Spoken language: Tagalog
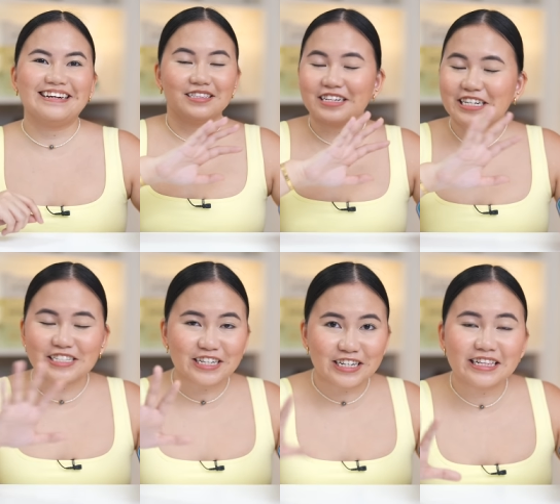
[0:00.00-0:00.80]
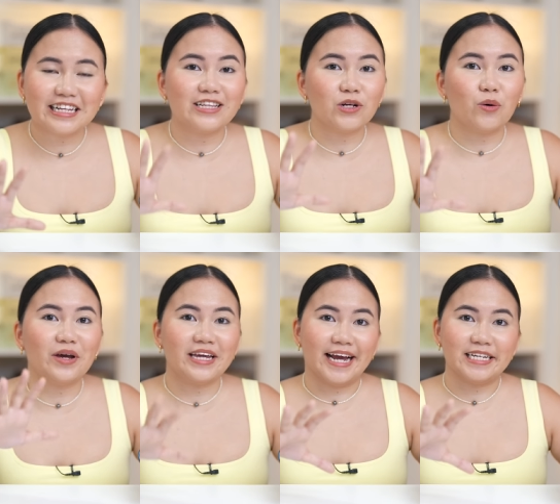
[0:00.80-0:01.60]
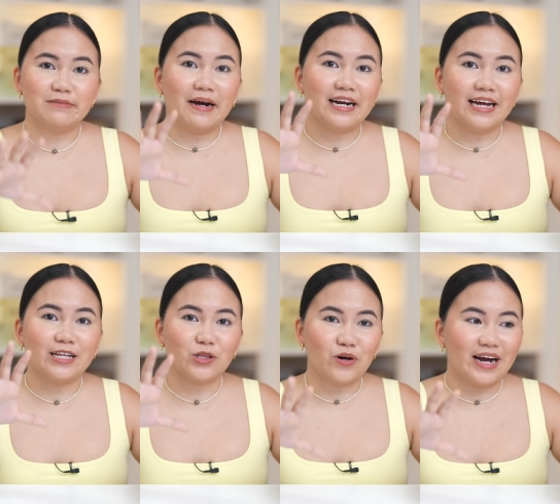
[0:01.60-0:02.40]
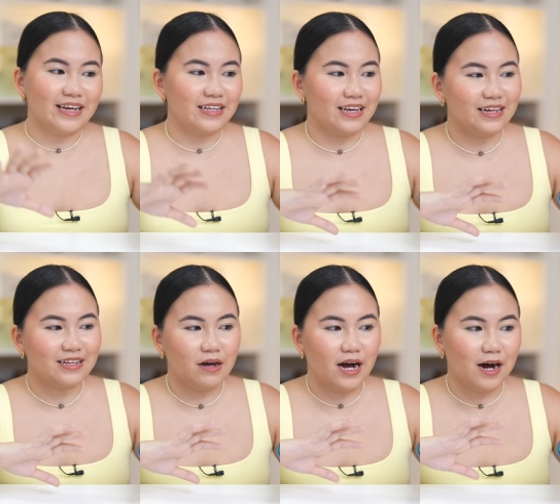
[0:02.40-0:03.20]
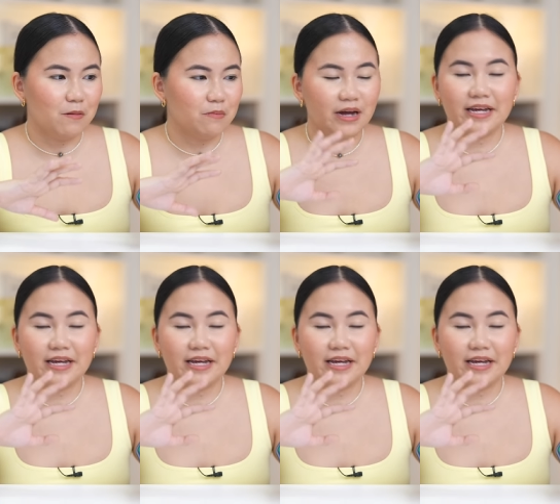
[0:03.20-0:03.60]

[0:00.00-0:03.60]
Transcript: There's currently no way guys para ito ay um,